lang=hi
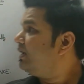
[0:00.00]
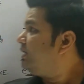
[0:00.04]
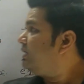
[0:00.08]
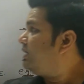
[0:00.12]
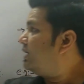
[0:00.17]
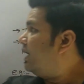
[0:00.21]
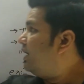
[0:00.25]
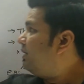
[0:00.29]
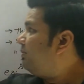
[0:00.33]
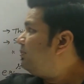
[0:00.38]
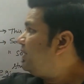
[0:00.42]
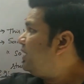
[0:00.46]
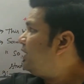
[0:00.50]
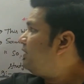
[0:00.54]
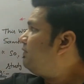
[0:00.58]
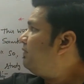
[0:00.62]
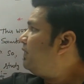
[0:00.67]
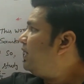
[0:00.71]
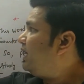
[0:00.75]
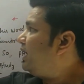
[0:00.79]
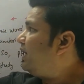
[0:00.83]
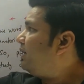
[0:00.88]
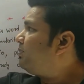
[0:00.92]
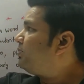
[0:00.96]
यहां पर एक
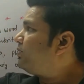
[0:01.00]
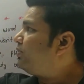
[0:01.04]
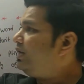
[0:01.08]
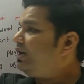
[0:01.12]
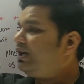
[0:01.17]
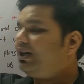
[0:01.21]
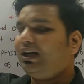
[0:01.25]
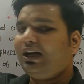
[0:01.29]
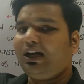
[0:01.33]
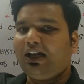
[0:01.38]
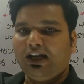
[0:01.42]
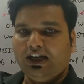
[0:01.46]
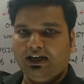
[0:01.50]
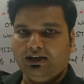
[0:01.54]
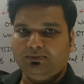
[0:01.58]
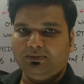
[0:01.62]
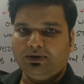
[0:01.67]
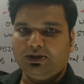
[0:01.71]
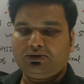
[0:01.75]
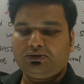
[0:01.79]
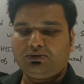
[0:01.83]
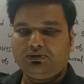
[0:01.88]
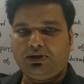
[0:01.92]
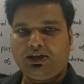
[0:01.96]
वर्ड आपको दिख रहा है
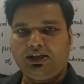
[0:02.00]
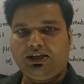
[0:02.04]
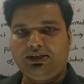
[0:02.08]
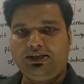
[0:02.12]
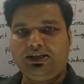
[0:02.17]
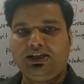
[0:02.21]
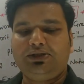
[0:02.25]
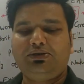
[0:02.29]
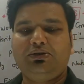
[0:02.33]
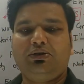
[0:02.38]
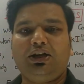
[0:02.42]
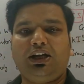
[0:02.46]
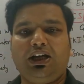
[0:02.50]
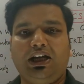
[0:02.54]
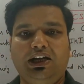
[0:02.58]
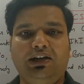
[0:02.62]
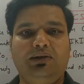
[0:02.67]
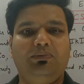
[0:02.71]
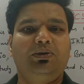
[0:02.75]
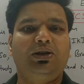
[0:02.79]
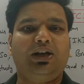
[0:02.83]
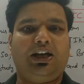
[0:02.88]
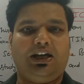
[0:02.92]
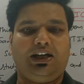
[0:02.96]
इल्म तो ये जो
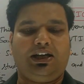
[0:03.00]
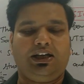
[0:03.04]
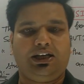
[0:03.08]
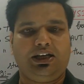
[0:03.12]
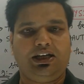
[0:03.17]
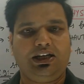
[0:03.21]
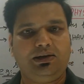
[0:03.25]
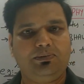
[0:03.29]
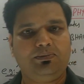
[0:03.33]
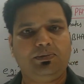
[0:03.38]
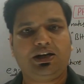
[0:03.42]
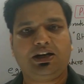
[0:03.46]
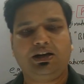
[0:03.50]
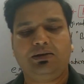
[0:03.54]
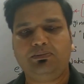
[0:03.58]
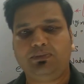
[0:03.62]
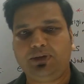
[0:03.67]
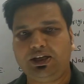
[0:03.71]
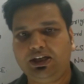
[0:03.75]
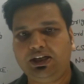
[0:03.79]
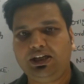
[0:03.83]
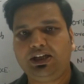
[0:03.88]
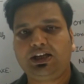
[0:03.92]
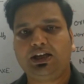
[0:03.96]
इल्म है इल्म का
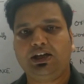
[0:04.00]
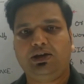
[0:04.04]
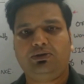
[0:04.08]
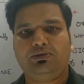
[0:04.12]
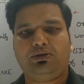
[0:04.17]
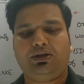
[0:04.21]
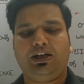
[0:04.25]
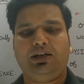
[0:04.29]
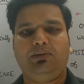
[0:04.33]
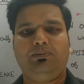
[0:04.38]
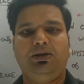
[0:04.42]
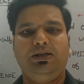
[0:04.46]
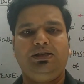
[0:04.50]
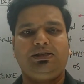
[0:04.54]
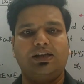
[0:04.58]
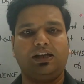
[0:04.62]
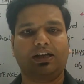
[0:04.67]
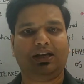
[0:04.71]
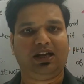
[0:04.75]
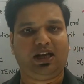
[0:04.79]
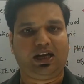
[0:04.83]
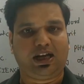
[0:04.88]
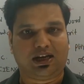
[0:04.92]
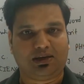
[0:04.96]
मीनिंग क्या होता है मीन
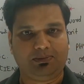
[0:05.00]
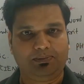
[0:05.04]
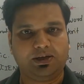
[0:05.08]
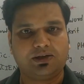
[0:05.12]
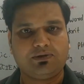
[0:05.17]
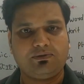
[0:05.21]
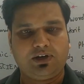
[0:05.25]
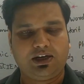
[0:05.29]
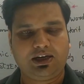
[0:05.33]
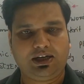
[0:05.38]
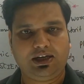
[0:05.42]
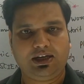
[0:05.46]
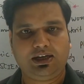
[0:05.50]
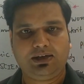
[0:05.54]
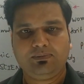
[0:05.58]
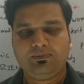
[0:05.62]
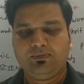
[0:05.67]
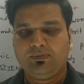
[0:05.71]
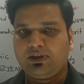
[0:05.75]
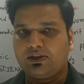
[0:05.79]
एक अरेबिक वर्ड है